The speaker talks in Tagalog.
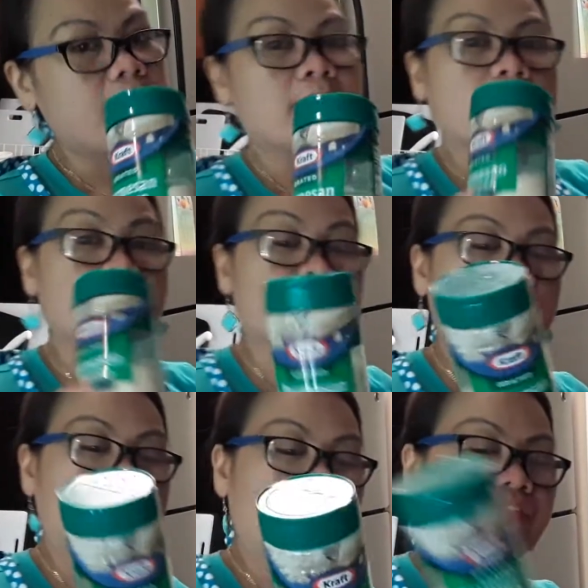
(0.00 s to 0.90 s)

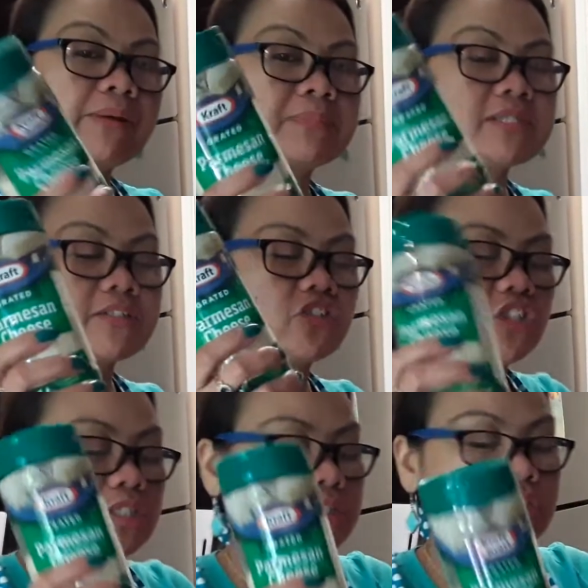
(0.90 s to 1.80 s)
carbonara, parmesan
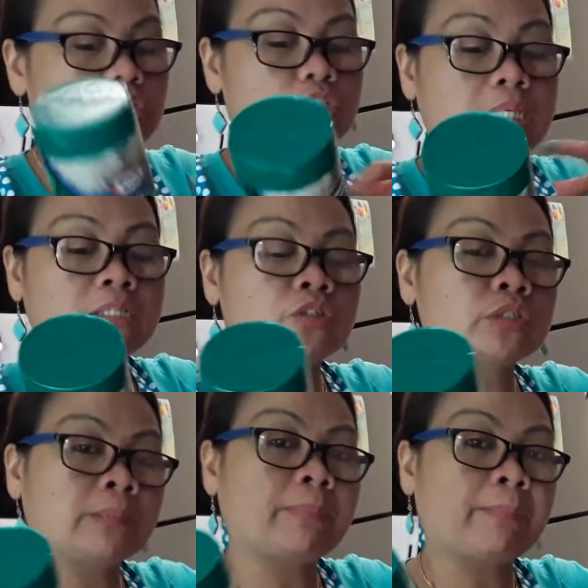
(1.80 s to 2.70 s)
cheese. Siya yung
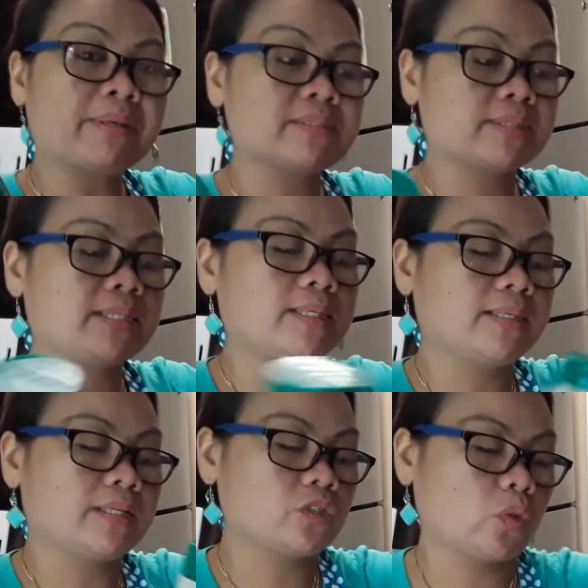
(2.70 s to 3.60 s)
nagpapasticky
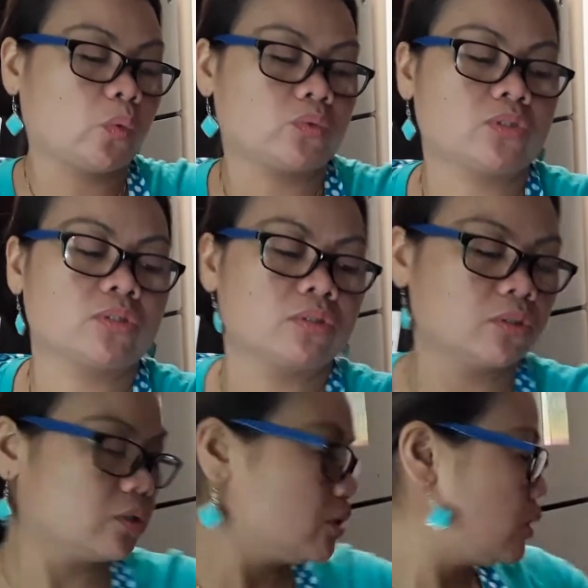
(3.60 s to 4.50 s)
ng sauce.
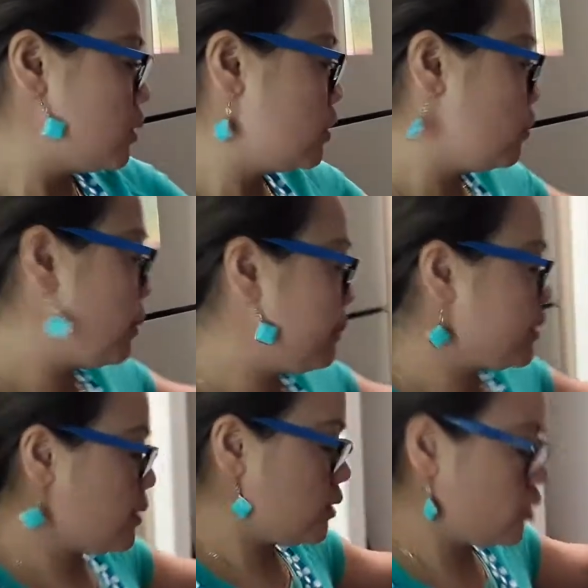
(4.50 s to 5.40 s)
ng
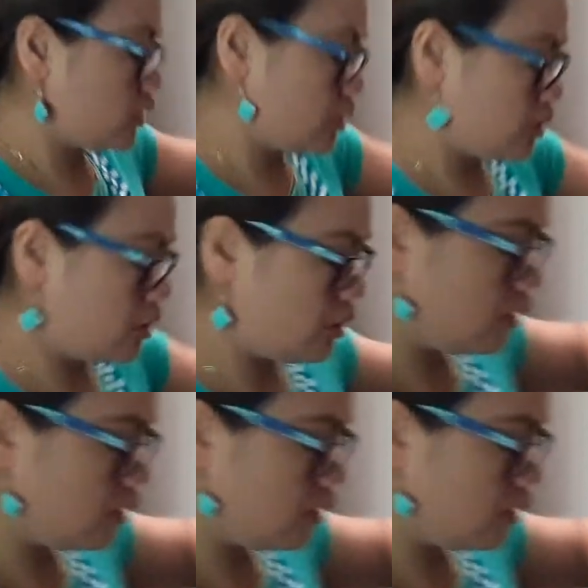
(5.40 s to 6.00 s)
parmesan cheese.